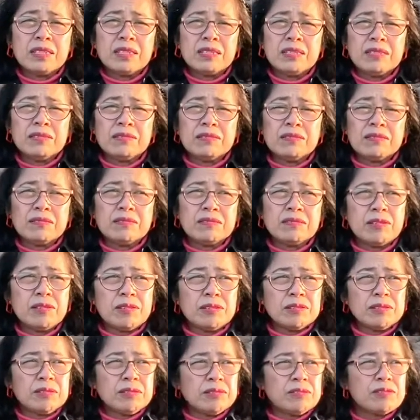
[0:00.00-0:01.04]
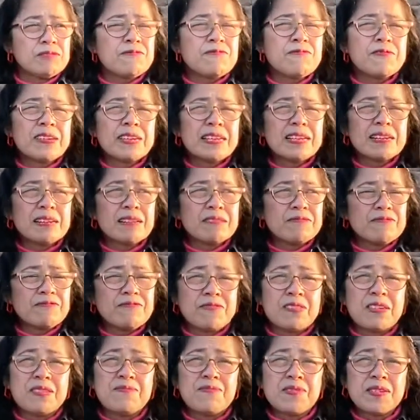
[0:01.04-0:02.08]
you feel
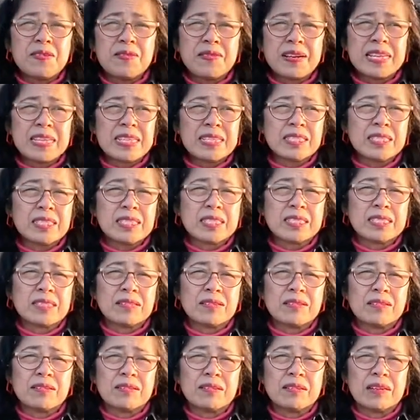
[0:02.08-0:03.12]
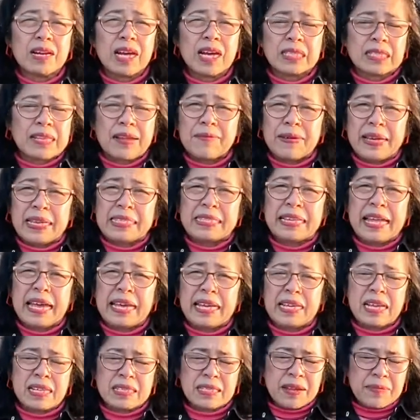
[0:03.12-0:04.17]
feverish or atamaitay.
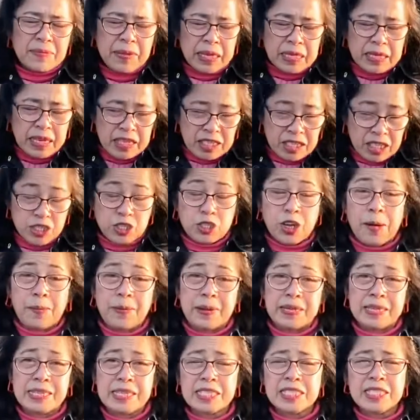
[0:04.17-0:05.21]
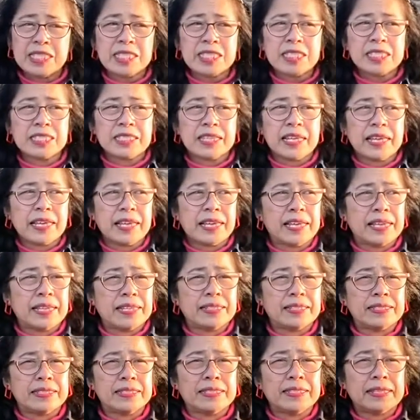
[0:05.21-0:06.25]
Atamaitay sa Japanese.
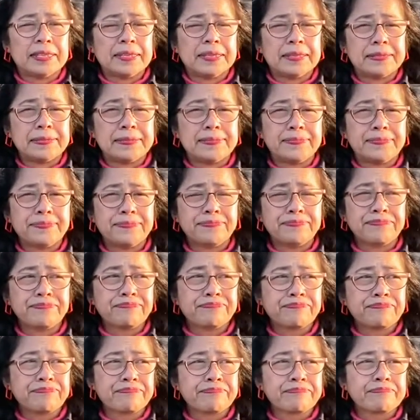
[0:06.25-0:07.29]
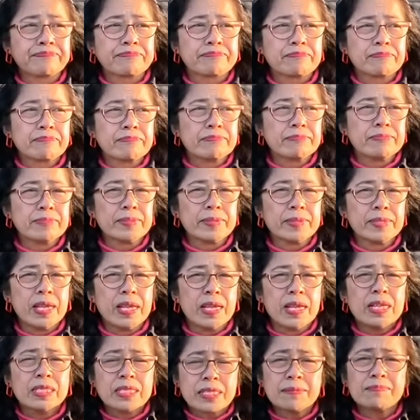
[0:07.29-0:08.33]
And
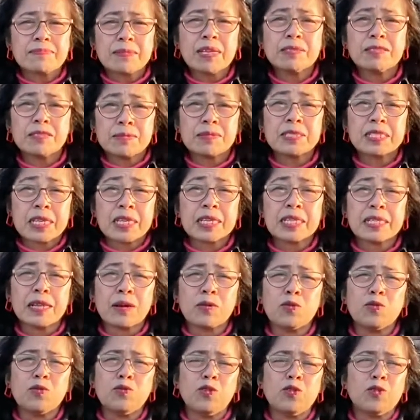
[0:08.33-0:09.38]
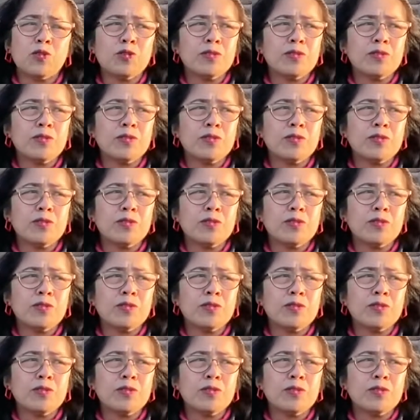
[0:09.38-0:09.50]
sometimes masakit ang ulo.